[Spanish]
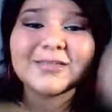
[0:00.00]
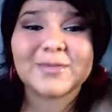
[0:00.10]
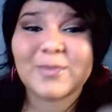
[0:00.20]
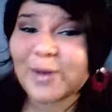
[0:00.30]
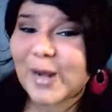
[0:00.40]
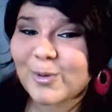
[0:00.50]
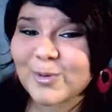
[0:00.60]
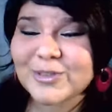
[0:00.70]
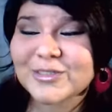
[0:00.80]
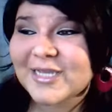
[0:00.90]
Se me va la
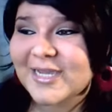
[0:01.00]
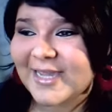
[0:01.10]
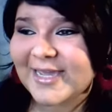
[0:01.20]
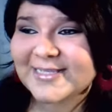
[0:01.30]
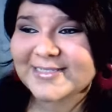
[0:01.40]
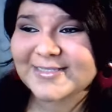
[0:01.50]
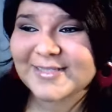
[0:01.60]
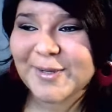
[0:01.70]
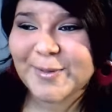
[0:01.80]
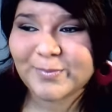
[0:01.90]
voz.
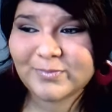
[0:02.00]
Este,